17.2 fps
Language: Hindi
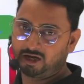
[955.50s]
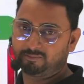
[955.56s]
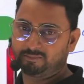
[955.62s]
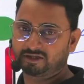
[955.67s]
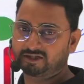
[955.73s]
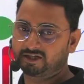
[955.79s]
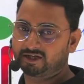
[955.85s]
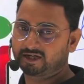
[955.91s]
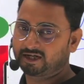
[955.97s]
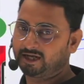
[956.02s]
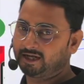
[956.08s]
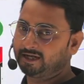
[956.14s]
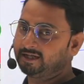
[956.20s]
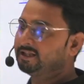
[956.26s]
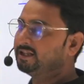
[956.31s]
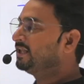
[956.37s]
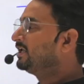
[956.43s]
पर दे रखा
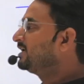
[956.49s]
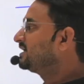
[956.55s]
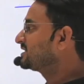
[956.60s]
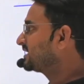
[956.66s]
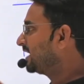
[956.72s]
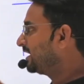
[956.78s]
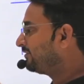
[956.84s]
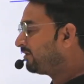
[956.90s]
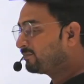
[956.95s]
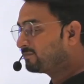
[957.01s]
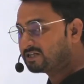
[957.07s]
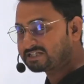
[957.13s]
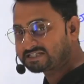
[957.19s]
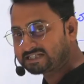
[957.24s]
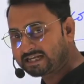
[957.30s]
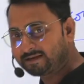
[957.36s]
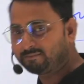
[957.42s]
है इसके अलावा हमने
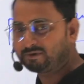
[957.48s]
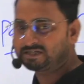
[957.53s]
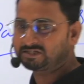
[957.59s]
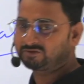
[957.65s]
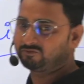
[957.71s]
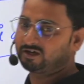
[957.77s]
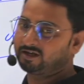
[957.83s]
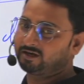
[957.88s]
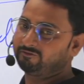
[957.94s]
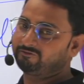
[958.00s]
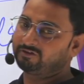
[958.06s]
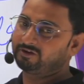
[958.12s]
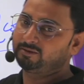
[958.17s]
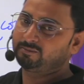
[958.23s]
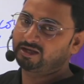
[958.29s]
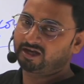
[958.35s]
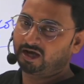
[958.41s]
सिलेबस वगैरह
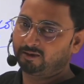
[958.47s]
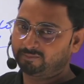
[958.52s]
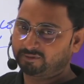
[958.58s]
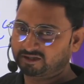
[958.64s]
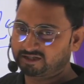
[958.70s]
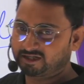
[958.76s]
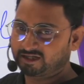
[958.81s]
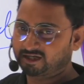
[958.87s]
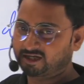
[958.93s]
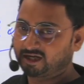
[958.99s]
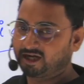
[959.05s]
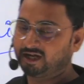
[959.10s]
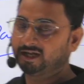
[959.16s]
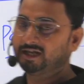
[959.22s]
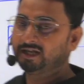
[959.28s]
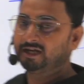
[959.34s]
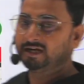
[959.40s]
फ्री में यहाँ पर दे रखा
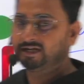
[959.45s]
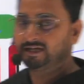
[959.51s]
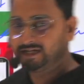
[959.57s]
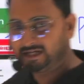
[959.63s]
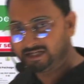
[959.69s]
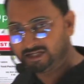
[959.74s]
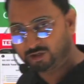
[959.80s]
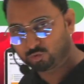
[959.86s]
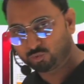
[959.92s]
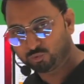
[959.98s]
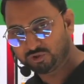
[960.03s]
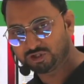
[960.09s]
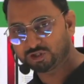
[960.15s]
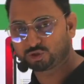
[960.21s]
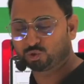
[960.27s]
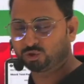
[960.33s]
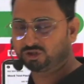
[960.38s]
है डेली
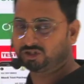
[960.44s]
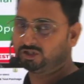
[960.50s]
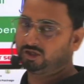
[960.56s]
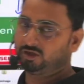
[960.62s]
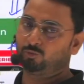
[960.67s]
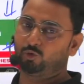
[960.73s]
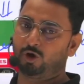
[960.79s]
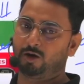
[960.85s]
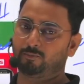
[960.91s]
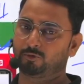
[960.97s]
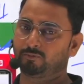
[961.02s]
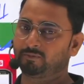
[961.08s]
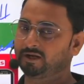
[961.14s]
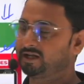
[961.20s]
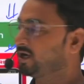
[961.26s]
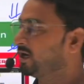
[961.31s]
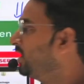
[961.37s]
क्वीज होती है वो आपको
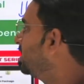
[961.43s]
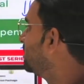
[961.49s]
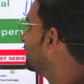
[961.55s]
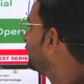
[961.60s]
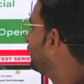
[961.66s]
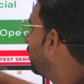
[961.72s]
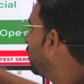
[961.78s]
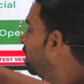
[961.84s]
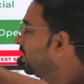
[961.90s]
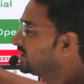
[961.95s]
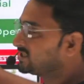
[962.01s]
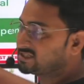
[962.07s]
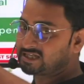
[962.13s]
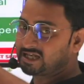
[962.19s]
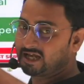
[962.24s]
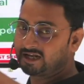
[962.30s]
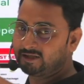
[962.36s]
मिलेगा बहुत सारी